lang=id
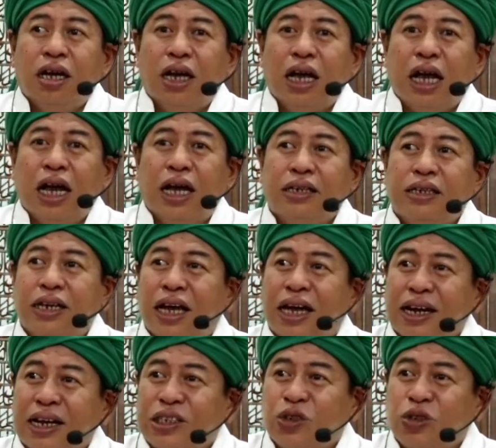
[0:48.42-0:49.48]

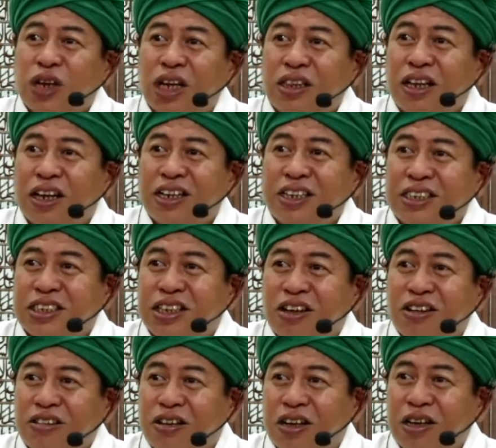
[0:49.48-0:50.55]
anna Rasulullah
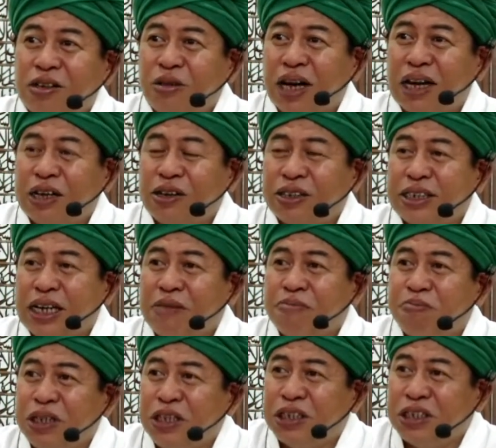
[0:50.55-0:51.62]
sallallahu alaihi
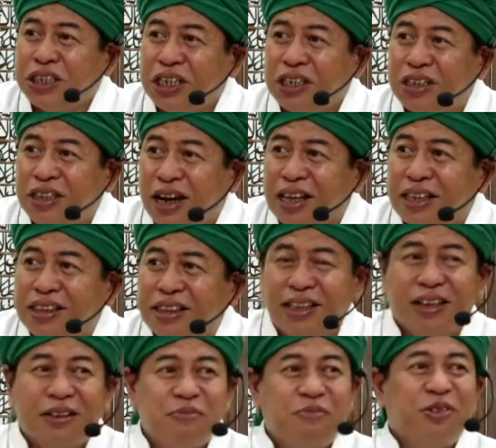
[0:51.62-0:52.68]
wasallam fi
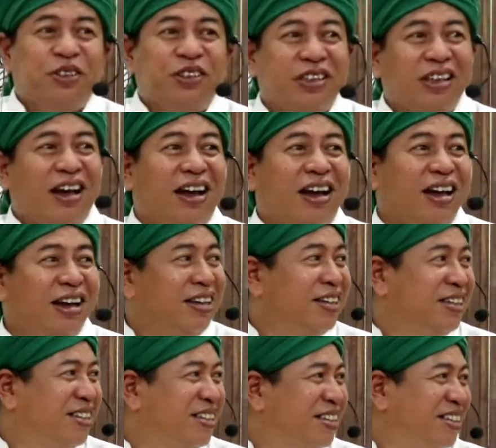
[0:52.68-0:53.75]
muntaha
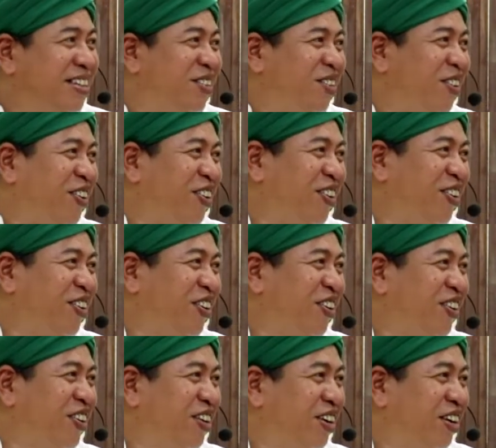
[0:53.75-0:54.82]

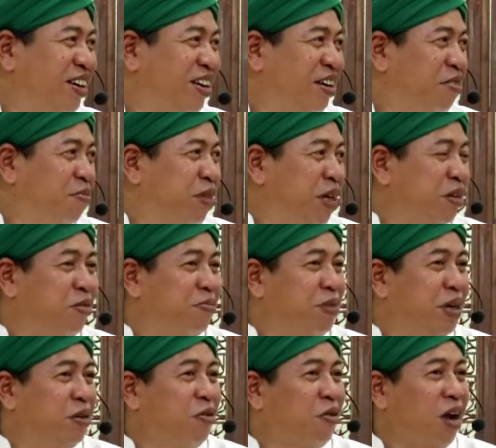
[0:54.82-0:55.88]
nah
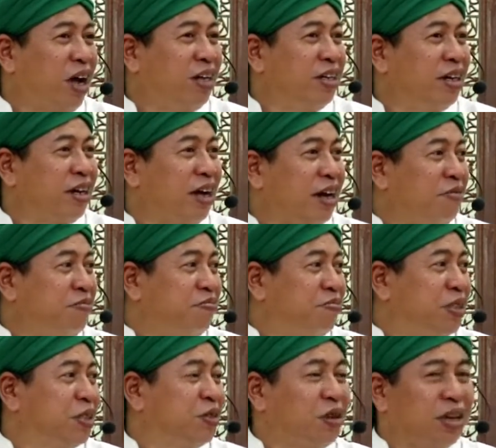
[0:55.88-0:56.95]
fil Qur'anil Karim fi
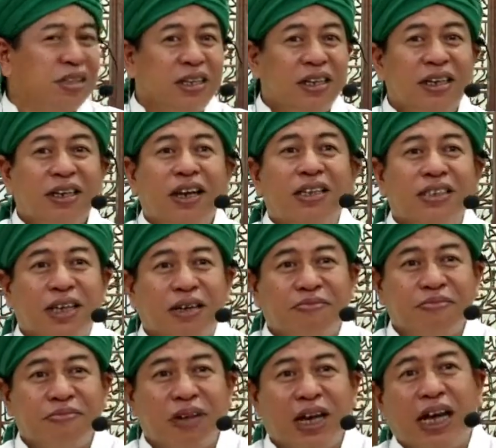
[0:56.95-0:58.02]
suratin Nazam
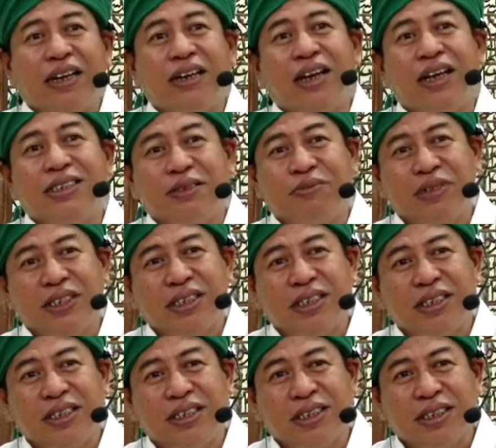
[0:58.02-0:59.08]
An-Najm.
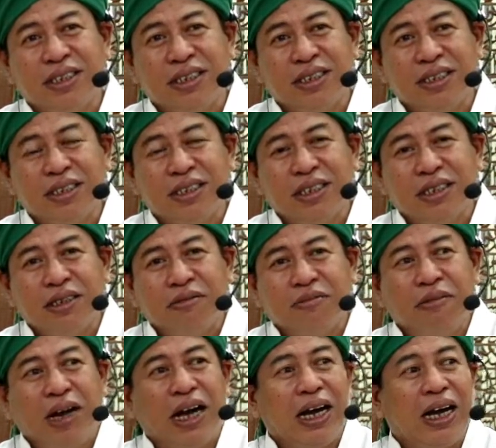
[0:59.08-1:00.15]

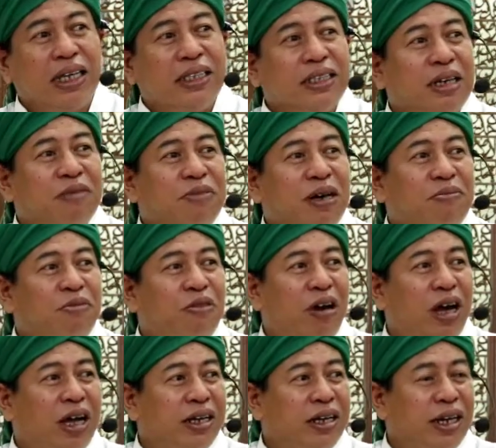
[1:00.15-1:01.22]
Maka zababu
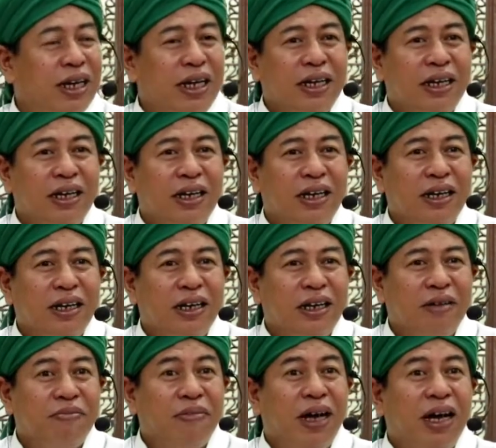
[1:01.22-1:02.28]
ada
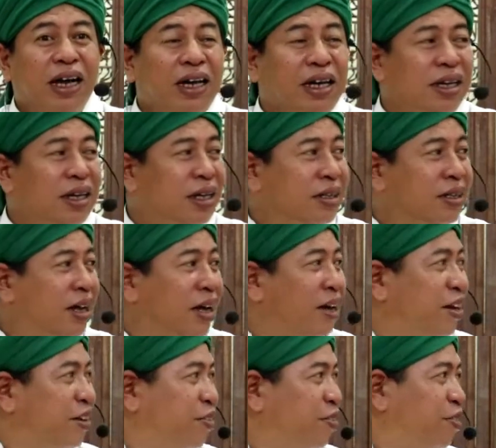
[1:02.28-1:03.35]
Ma
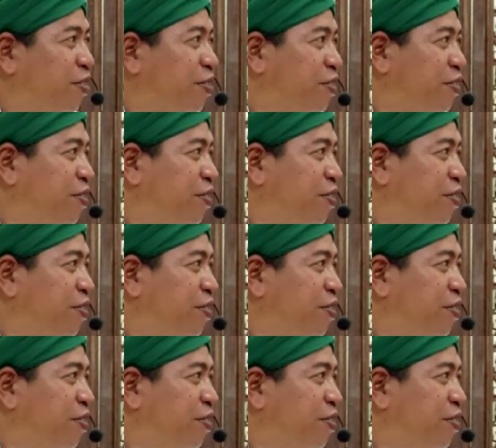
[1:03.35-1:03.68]
taro.